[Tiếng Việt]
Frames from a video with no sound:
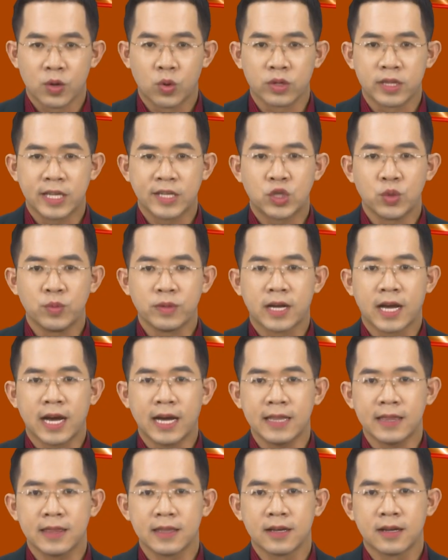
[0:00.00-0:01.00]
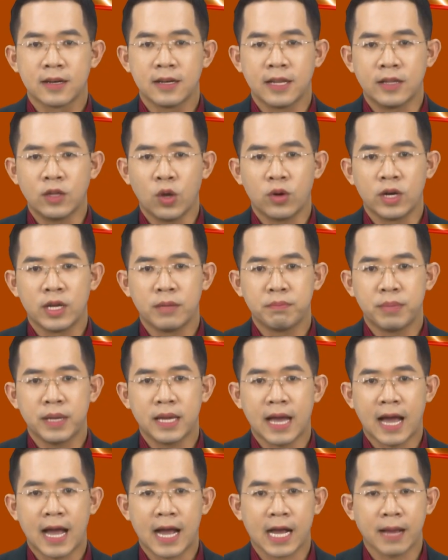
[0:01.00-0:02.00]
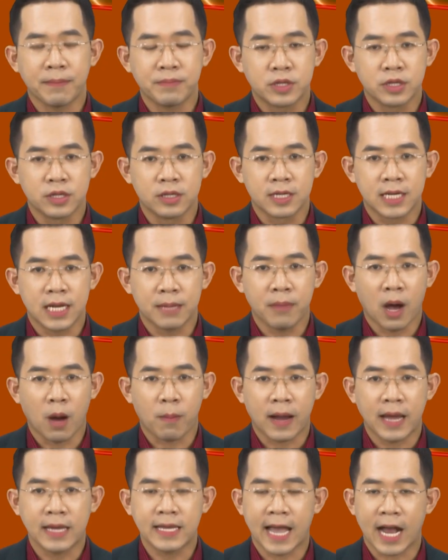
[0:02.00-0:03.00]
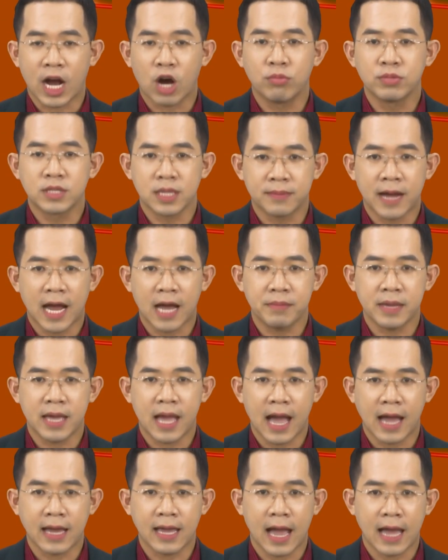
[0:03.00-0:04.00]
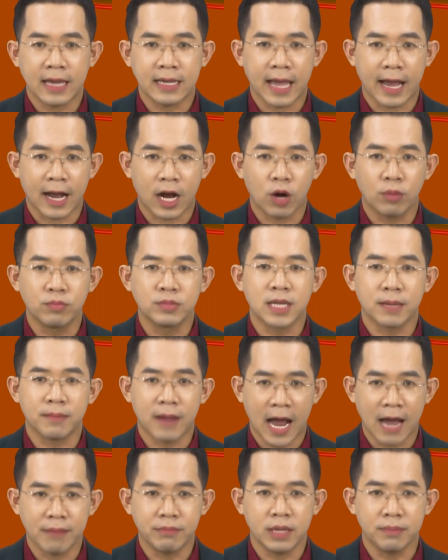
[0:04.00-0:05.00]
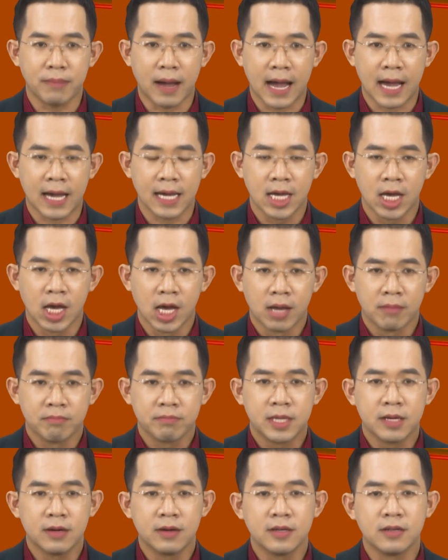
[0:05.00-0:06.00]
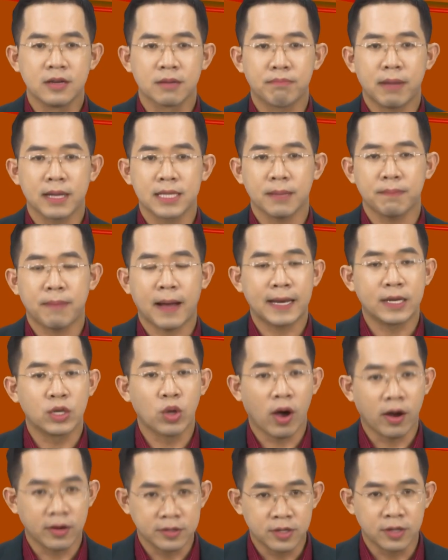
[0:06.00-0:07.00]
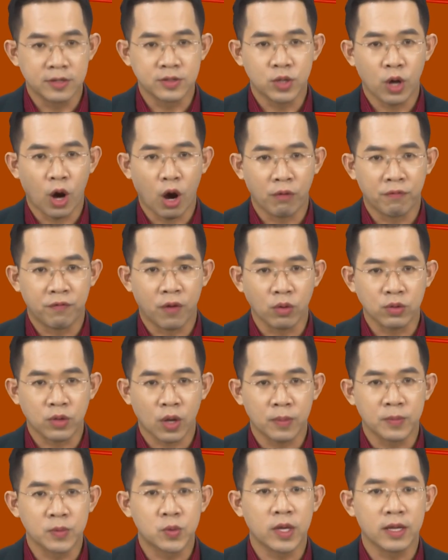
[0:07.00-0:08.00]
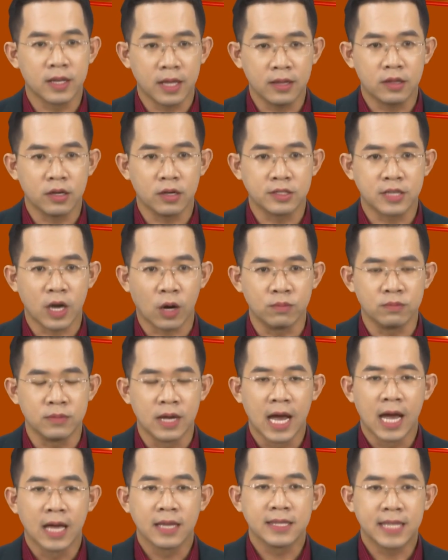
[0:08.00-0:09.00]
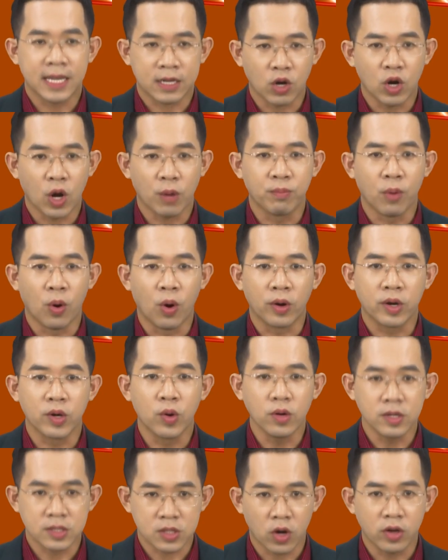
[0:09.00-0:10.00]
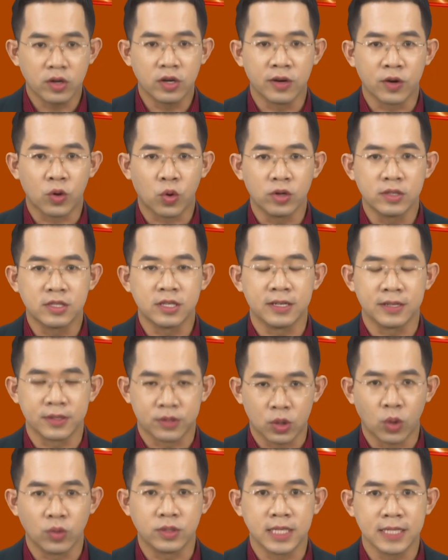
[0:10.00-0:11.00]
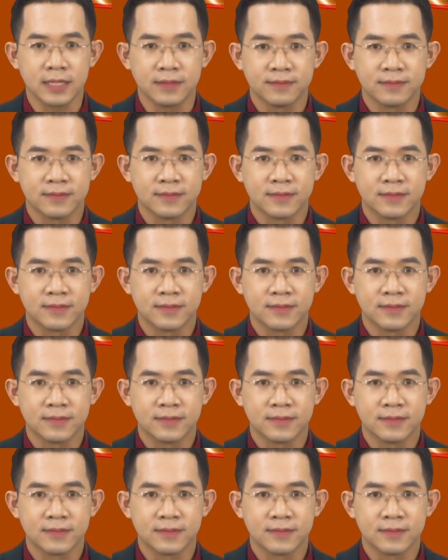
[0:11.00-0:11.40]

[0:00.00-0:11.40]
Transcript: Cuộc thi chung kết đường lên đỉnh Olympia cấp trường năm học hai nghìn không trăm hai mươi hai hai nghìn không trăm hai mươi ba vừa được Ban chấp hành đoàn trường Trung học phổ thông chuyên Lý Tự Trọng và câu lạc bộ Đuốc soi đường của trường tổ chức.